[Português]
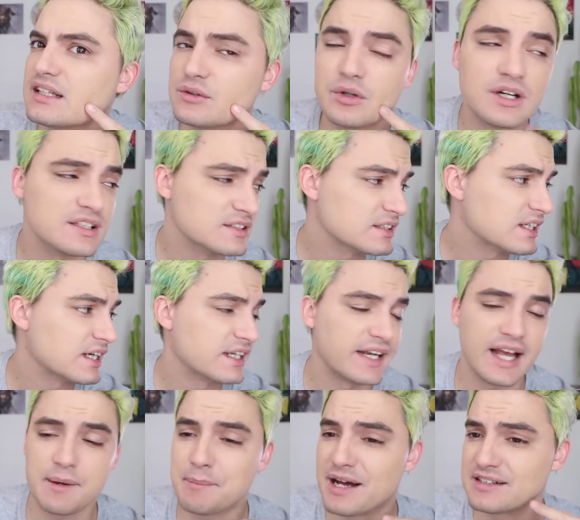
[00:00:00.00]
tá? A dose, cara.
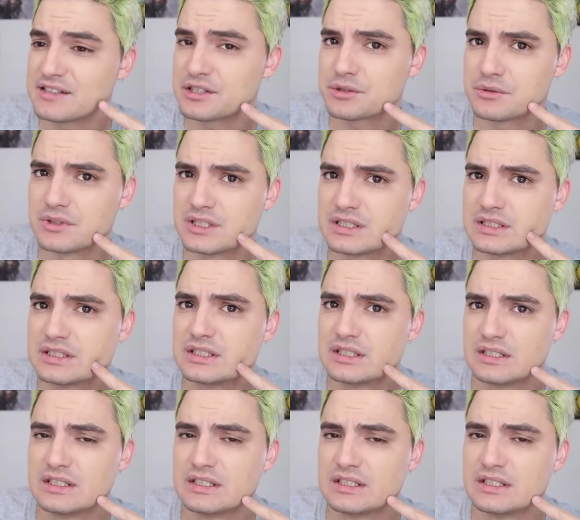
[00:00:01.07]
Nem a base esconde.